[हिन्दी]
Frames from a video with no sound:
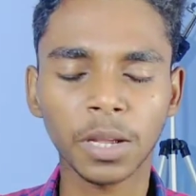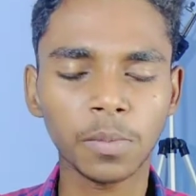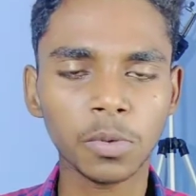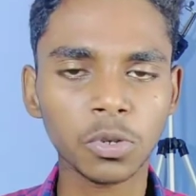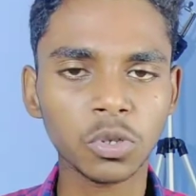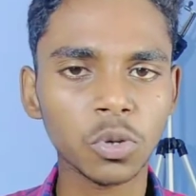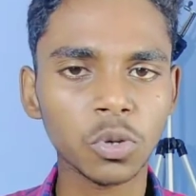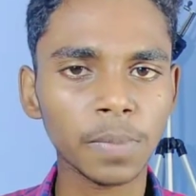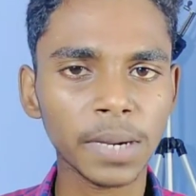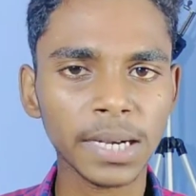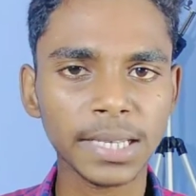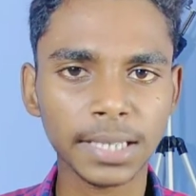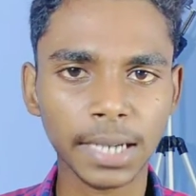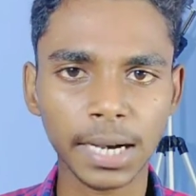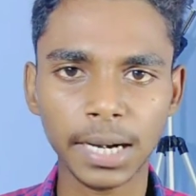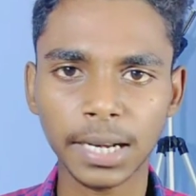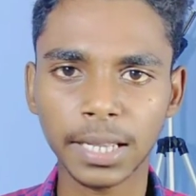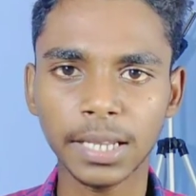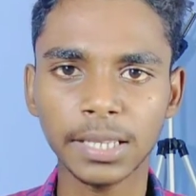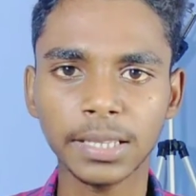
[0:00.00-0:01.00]
वो सुपर
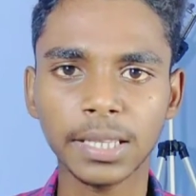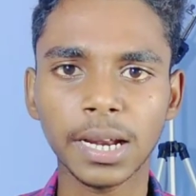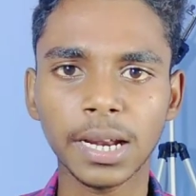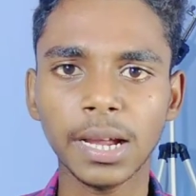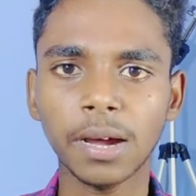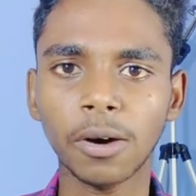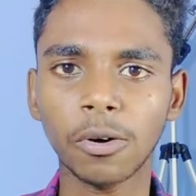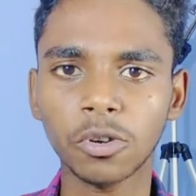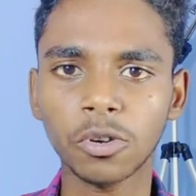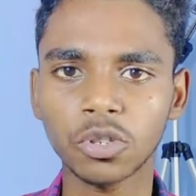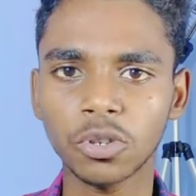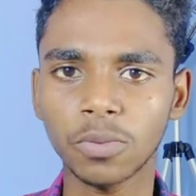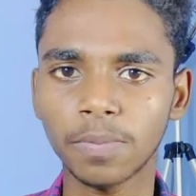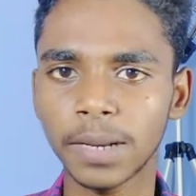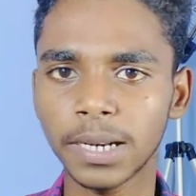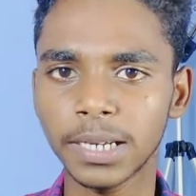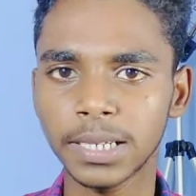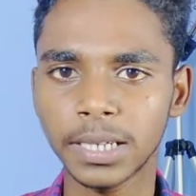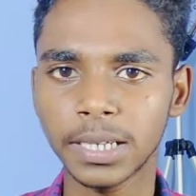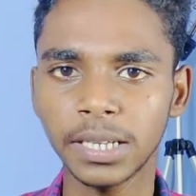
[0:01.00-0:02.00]
चैट की तरह और
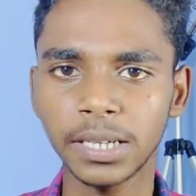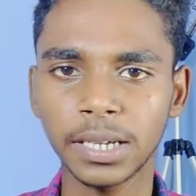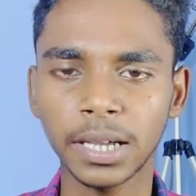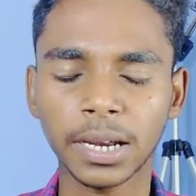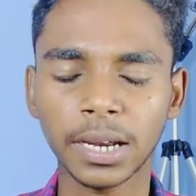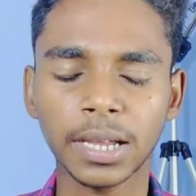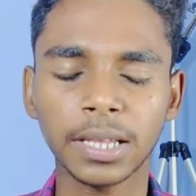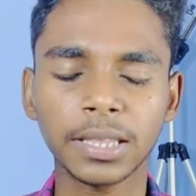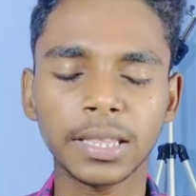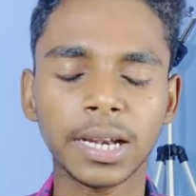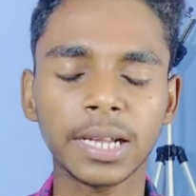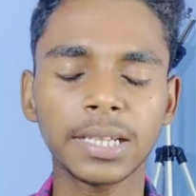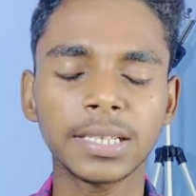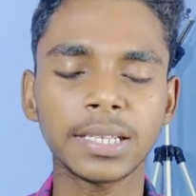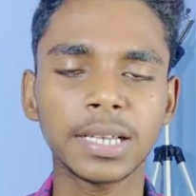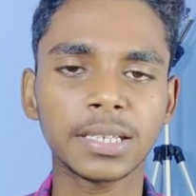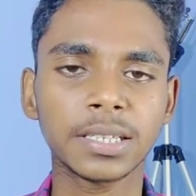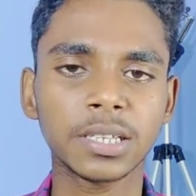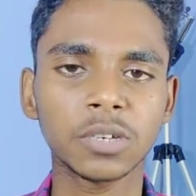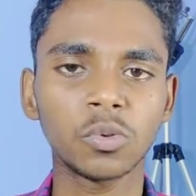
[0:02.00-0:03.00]
सुपर स्टिकर की तरह
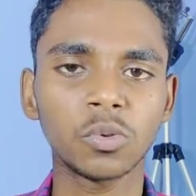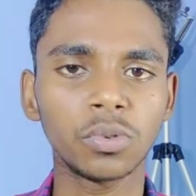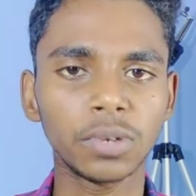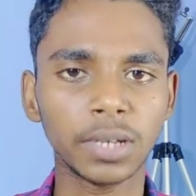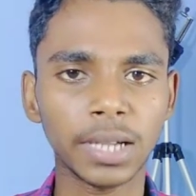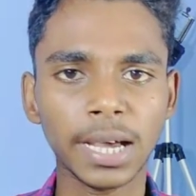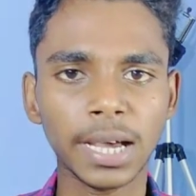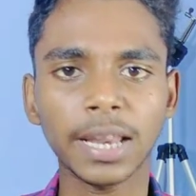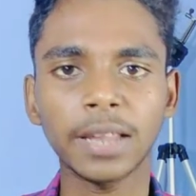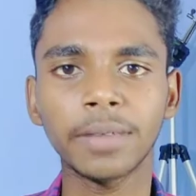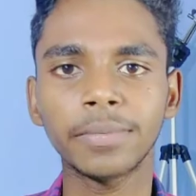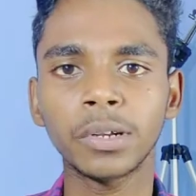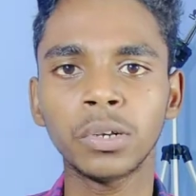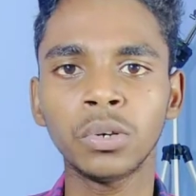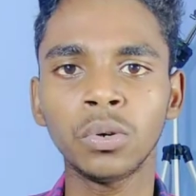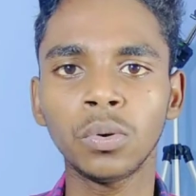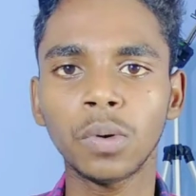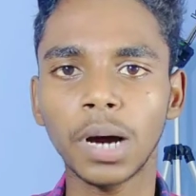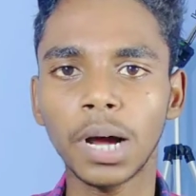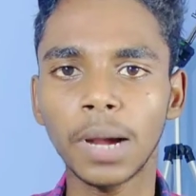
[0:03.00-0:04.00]
जैसे उनका
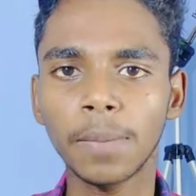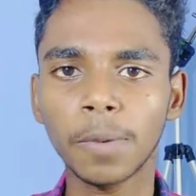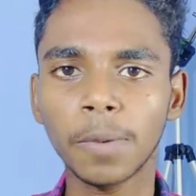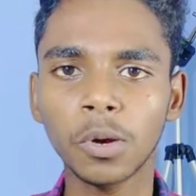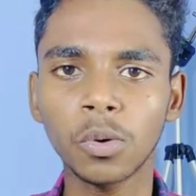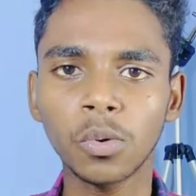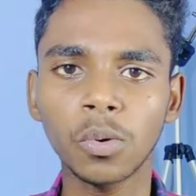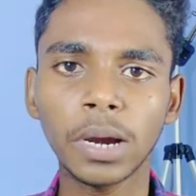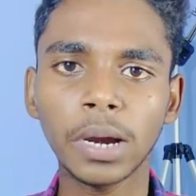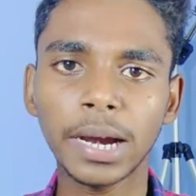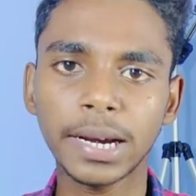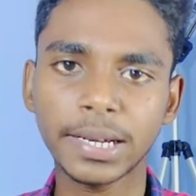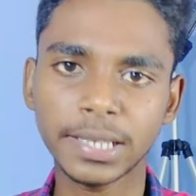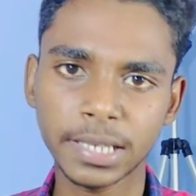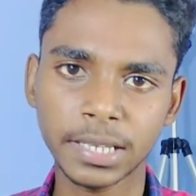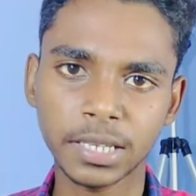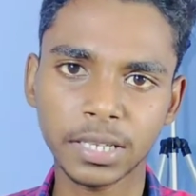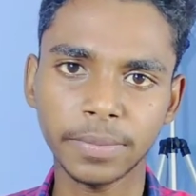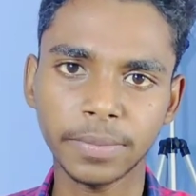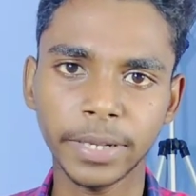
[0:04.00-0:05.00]
रिवेन्यू आपके गूगल
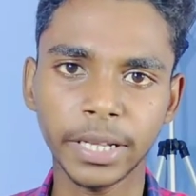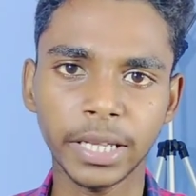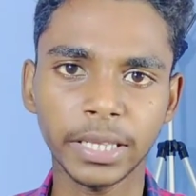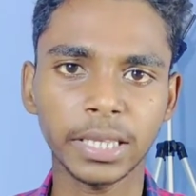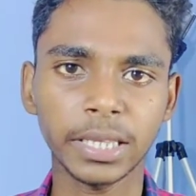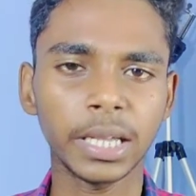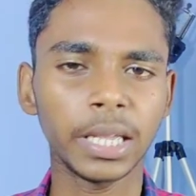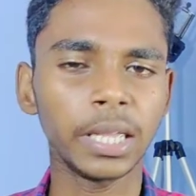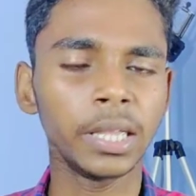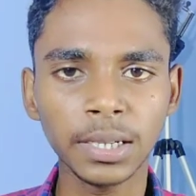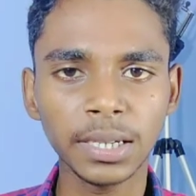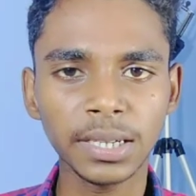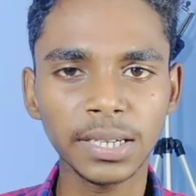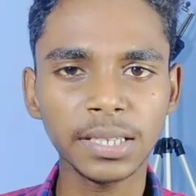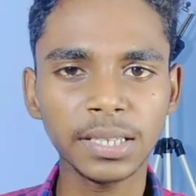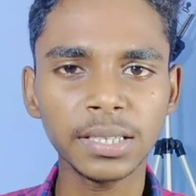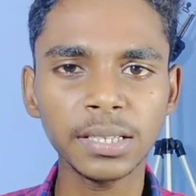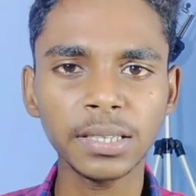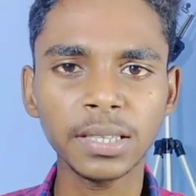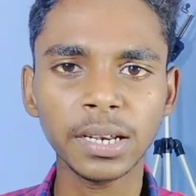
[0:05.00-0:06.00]
एडसेंस में जाता है
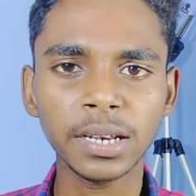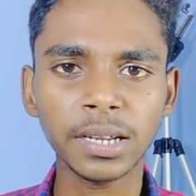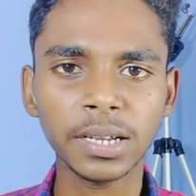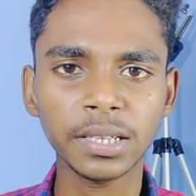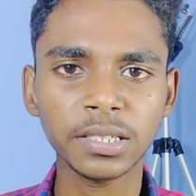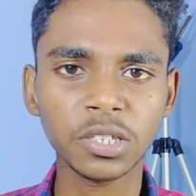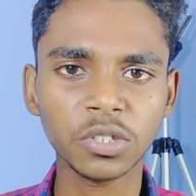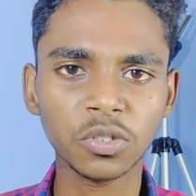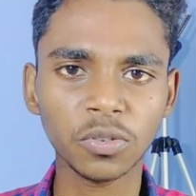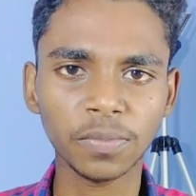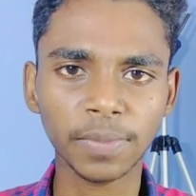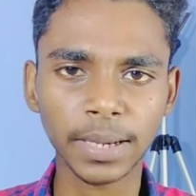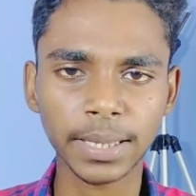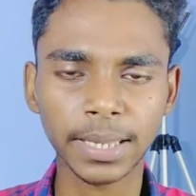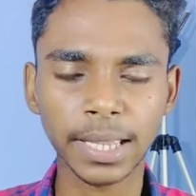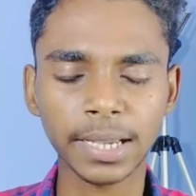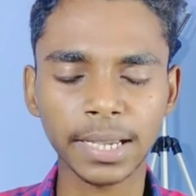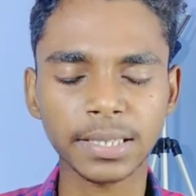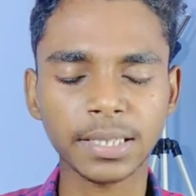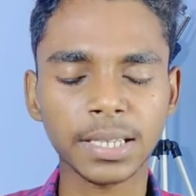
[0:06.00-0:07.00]
इसी तरीके से सुपर
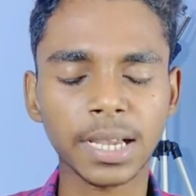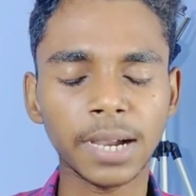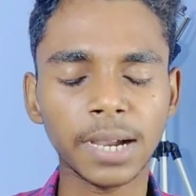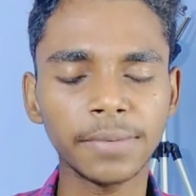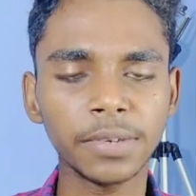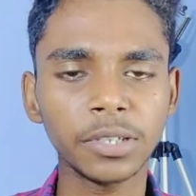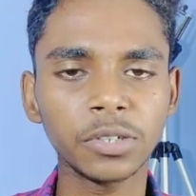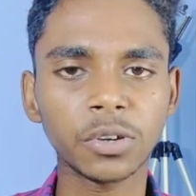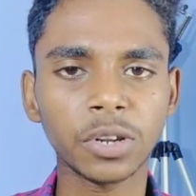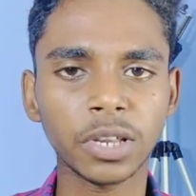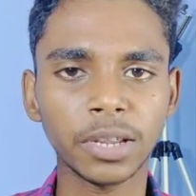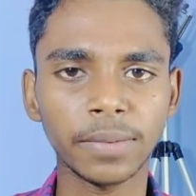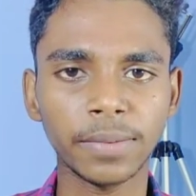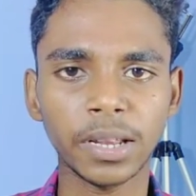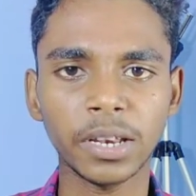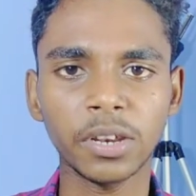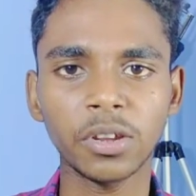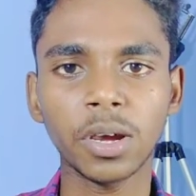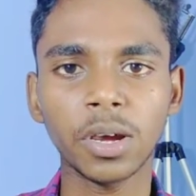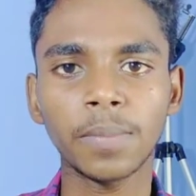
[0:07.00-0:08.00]
थैंक्स का भी जो
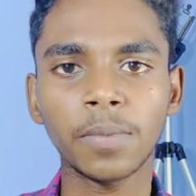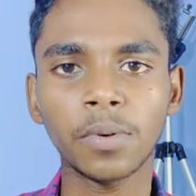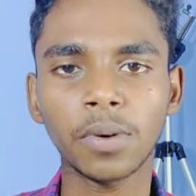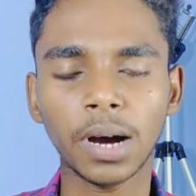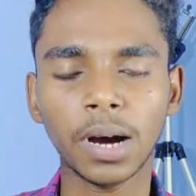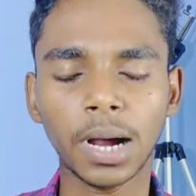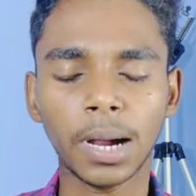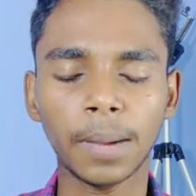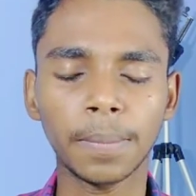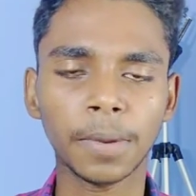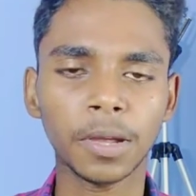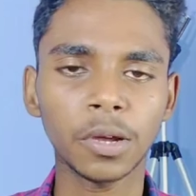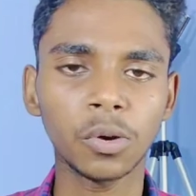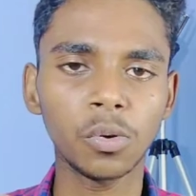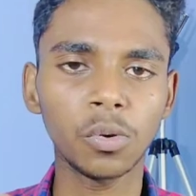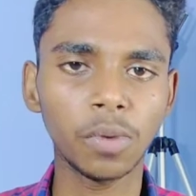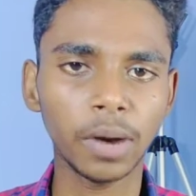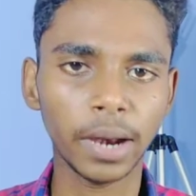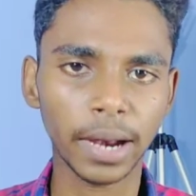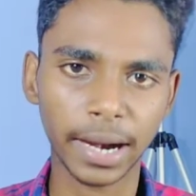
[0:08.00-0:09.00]
रिवेन्यू है वो आपके
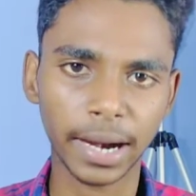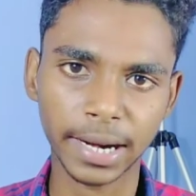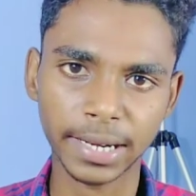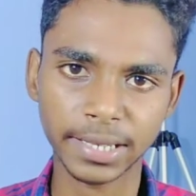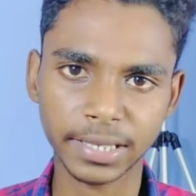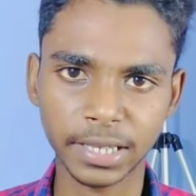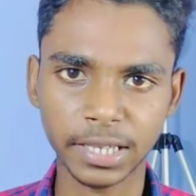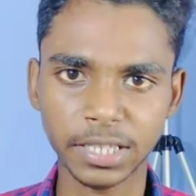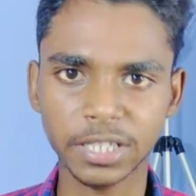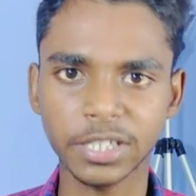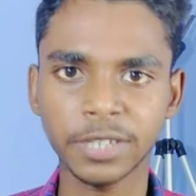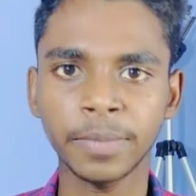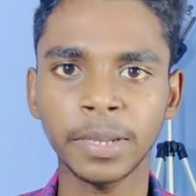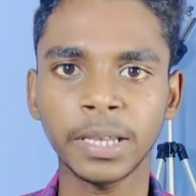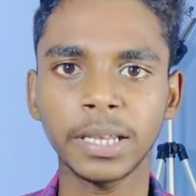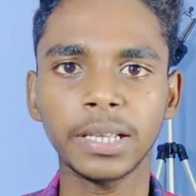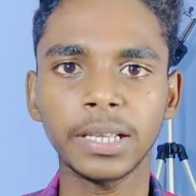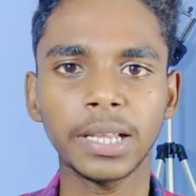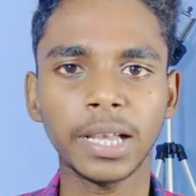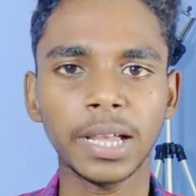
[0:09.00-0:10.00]
गूगल एडसेंस में
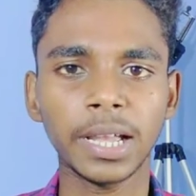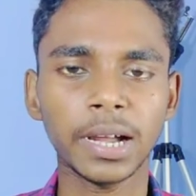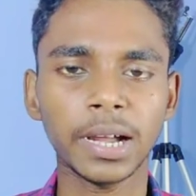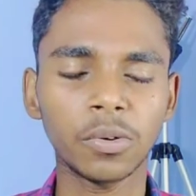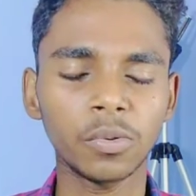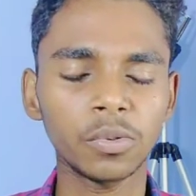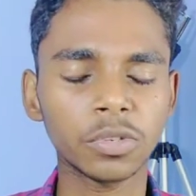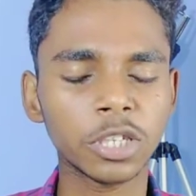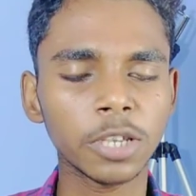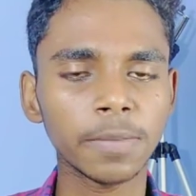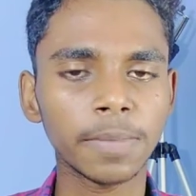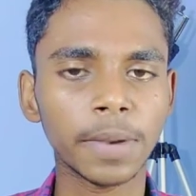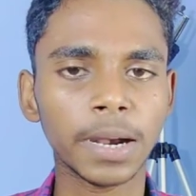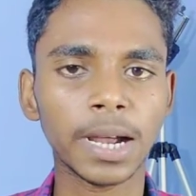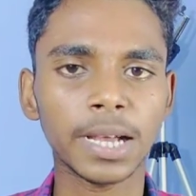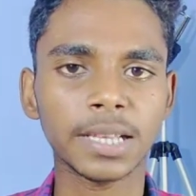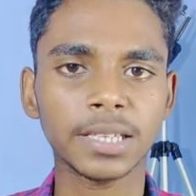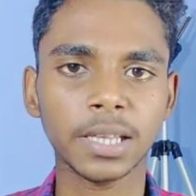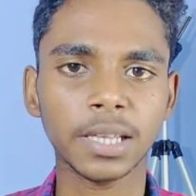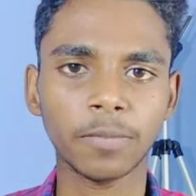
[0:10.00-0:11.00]
ही जाएगा उसी
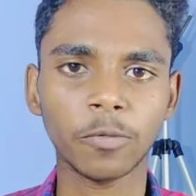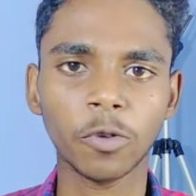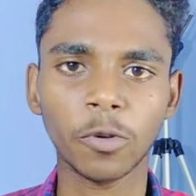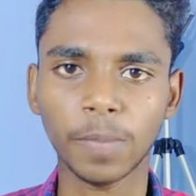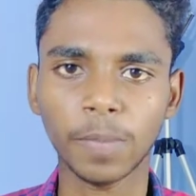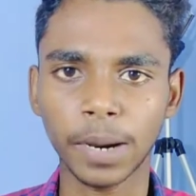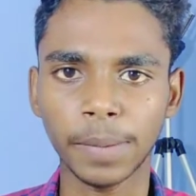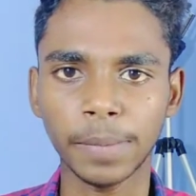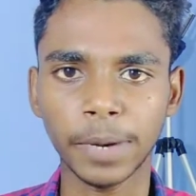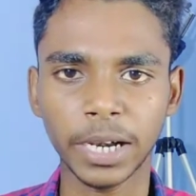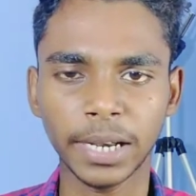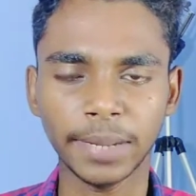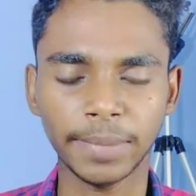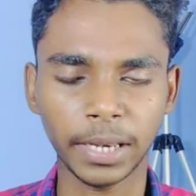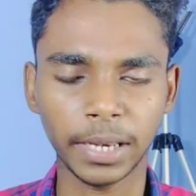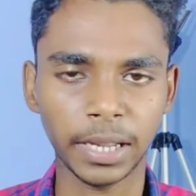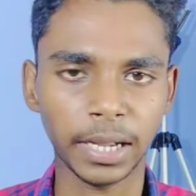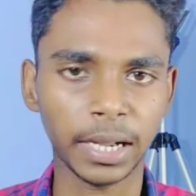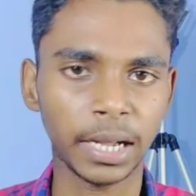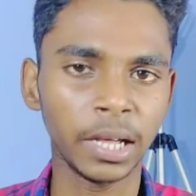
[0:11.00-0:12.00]
प्रकार से आपको पेमेंट
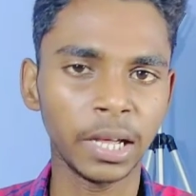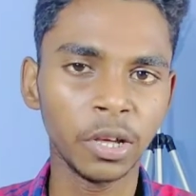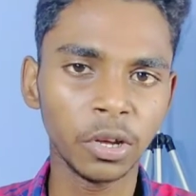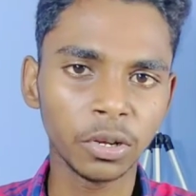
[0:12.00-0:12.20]
मिलेगा